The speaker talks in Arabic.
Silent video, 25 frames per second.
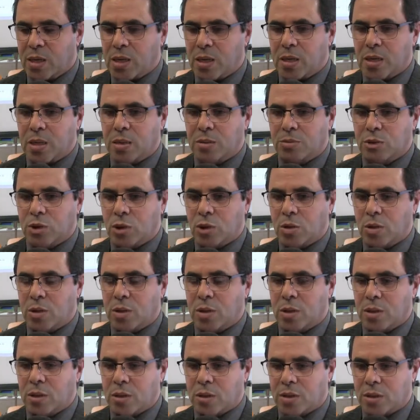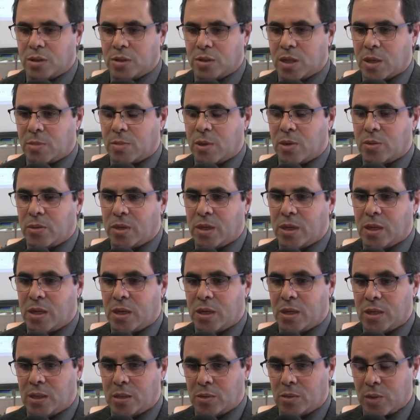المشروع التربوي
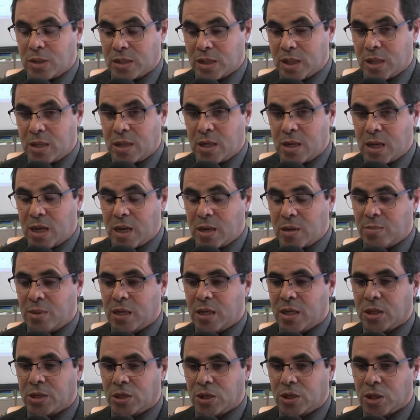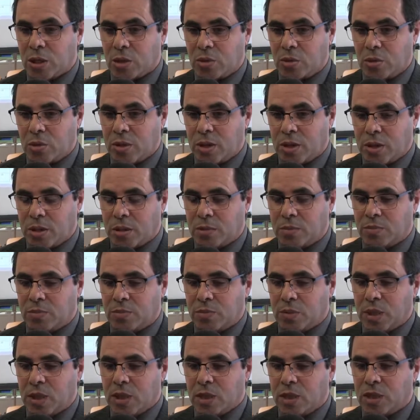الوطني الهام اللي كنشتغلوا عليه
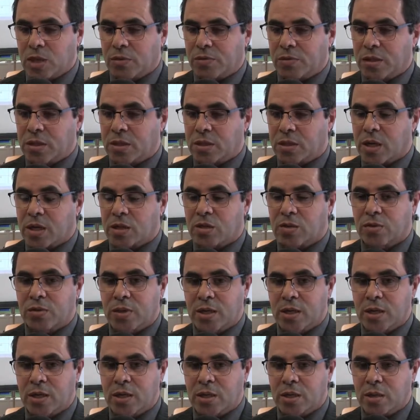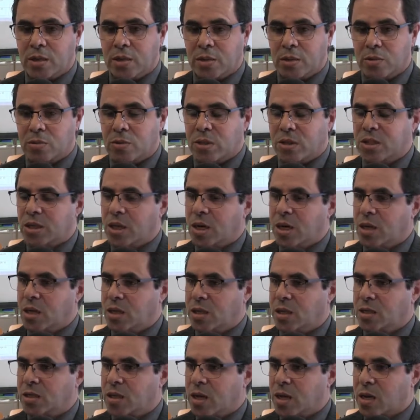جا في اطار تفعيل الوثيقه
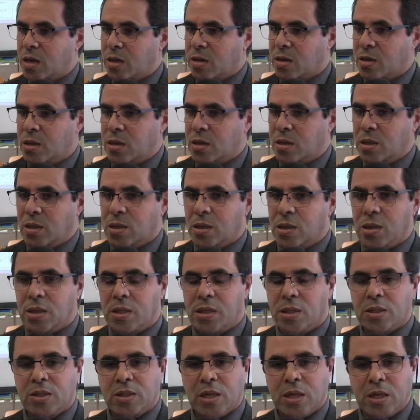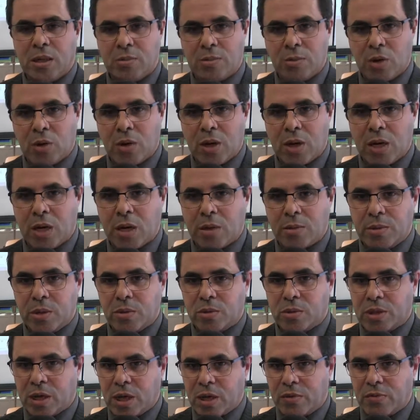الاطار لتعليم اللغه
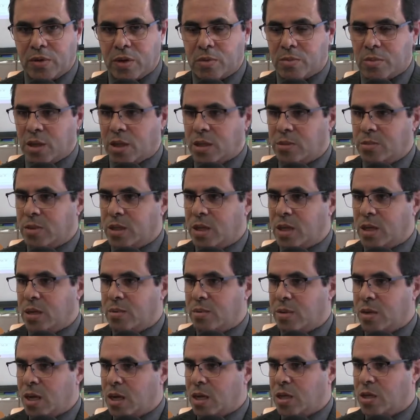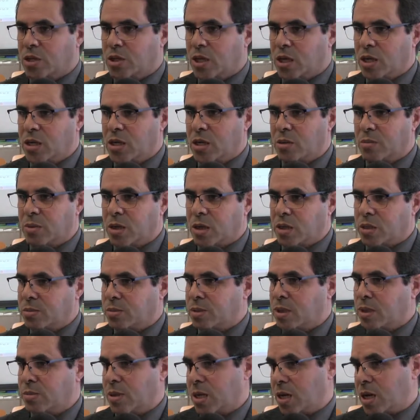العربيه والثقافه المغربيه لابناء الجاليه
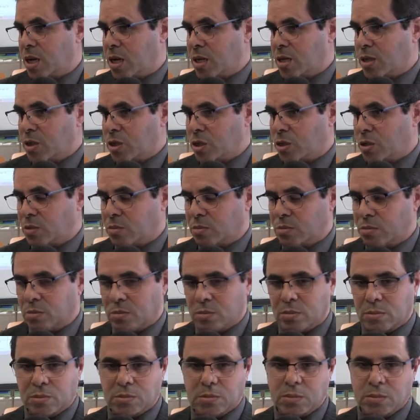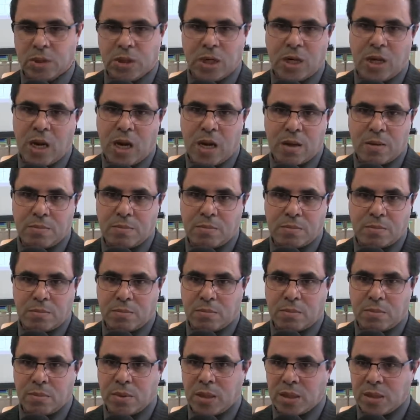المغربيه بالخارج بشكل عام
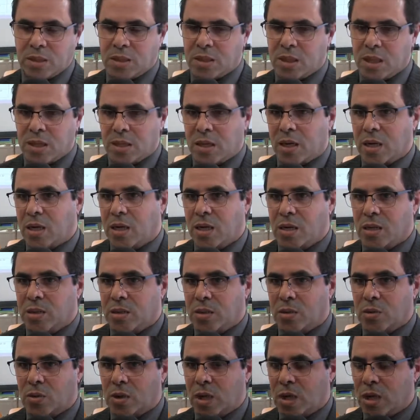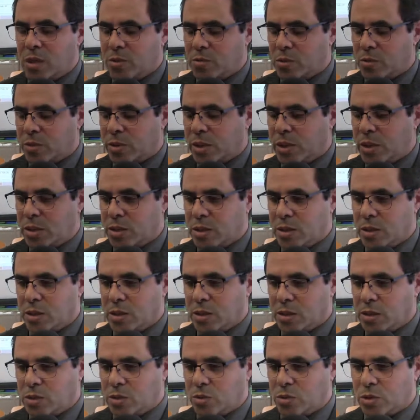بغض النظر على الدوله اللي ممكن
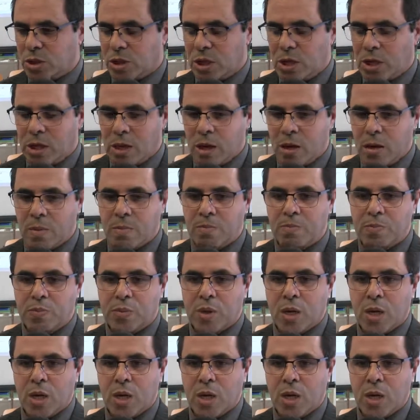يتوجه لها